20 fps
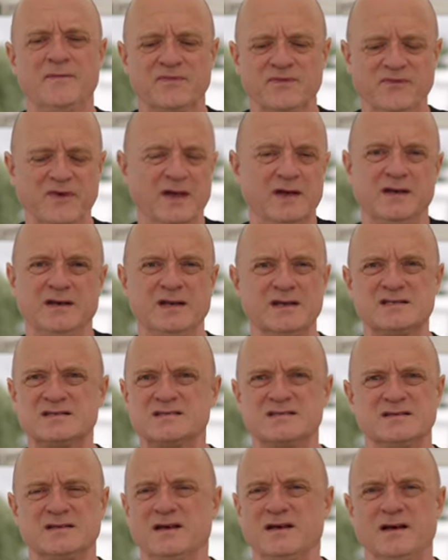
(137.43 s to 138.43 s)
wäre
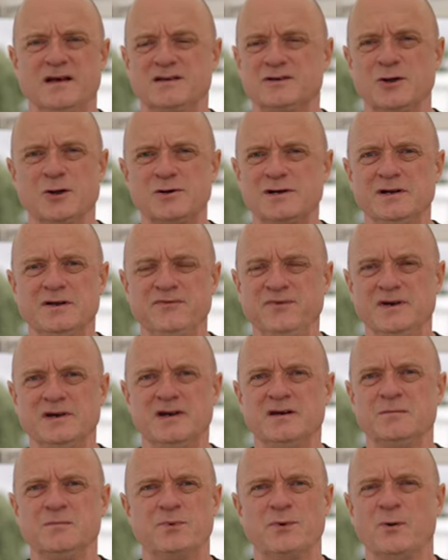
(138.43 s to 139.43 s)
das äh, tödlich für
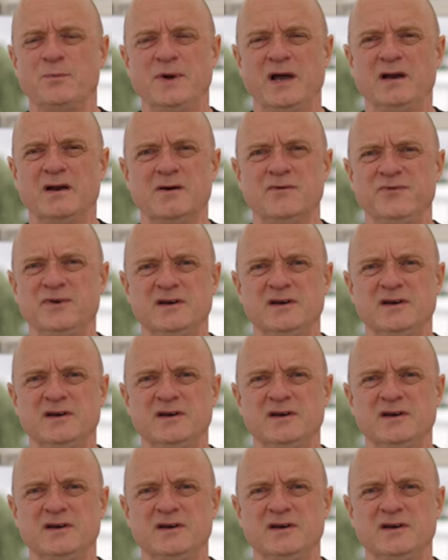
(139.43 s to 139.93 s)
den Propeller,